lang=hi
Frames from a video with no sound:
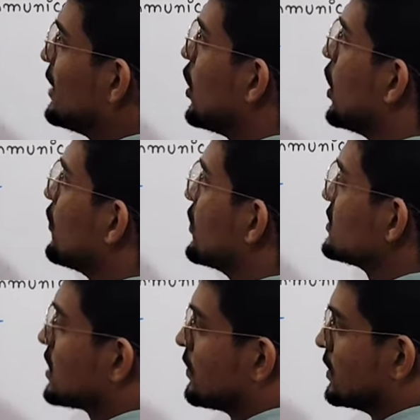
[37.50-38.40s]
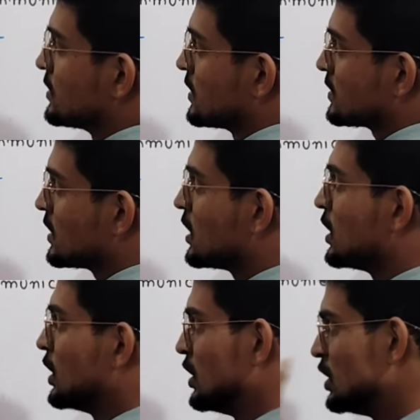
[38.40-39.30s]
and offer services
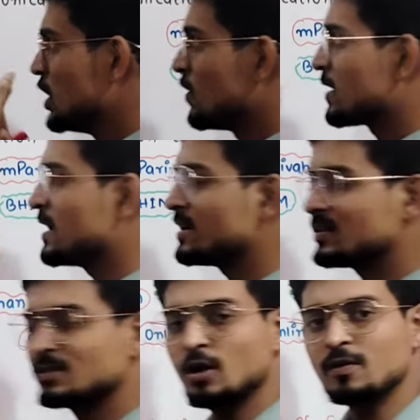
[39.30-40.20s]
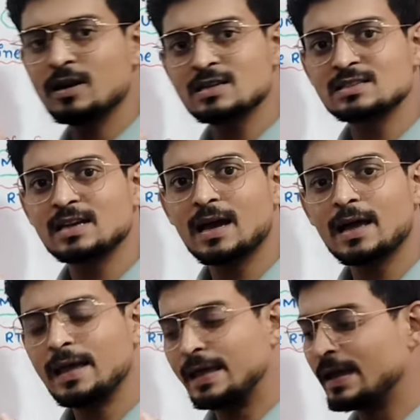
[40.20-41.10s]
e-governance governance क्या
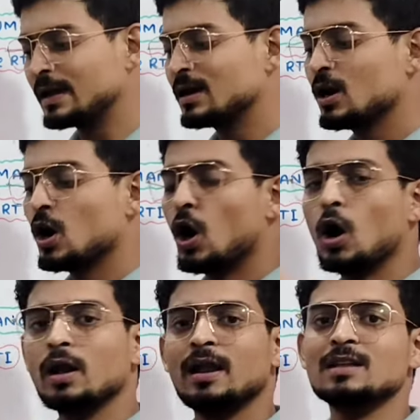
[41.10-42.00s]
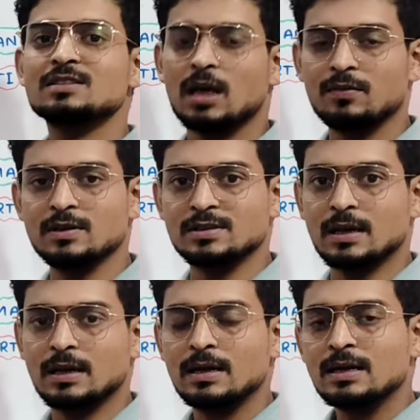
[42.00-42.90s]
है एक ऑनलाइन सर्विस
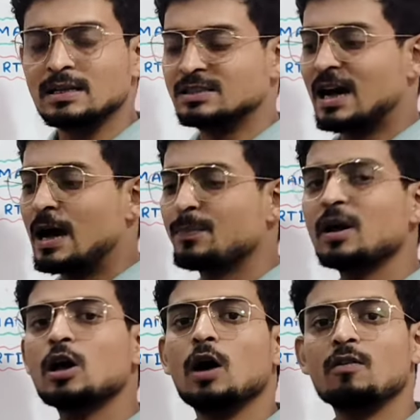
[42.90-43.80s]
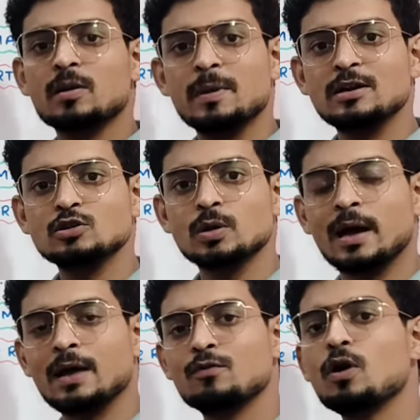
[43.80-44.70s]
है जहाँ पे गवर्नमेंट जो
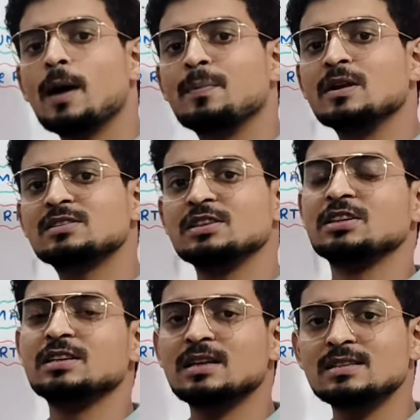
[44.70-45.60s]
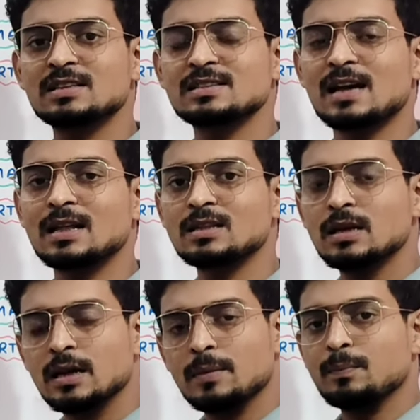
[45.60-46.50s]
है वो अपने सिटीजन्स के साथ
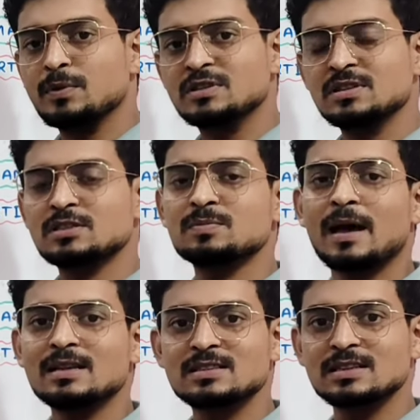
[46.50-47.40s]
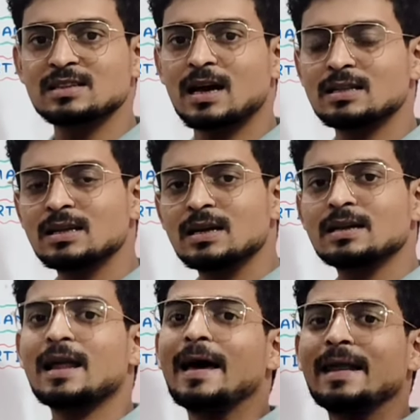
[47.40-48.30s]
बिजनेसमैन के साथ
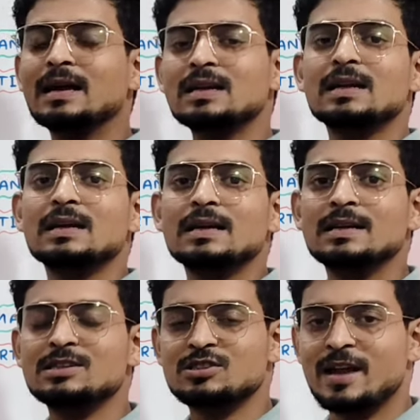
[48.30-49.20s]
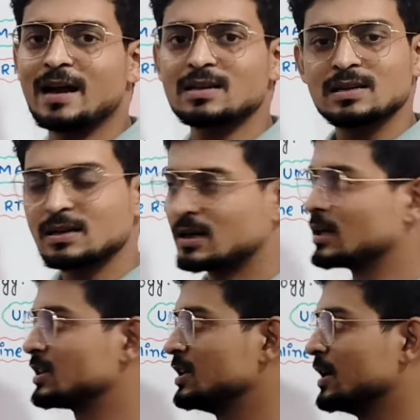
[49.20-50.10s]
डायरेक्ट इंटरेक्ट
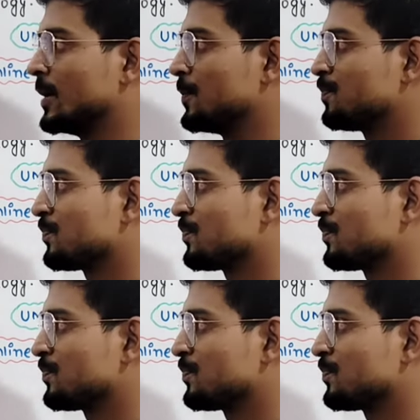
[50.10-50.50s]
करती है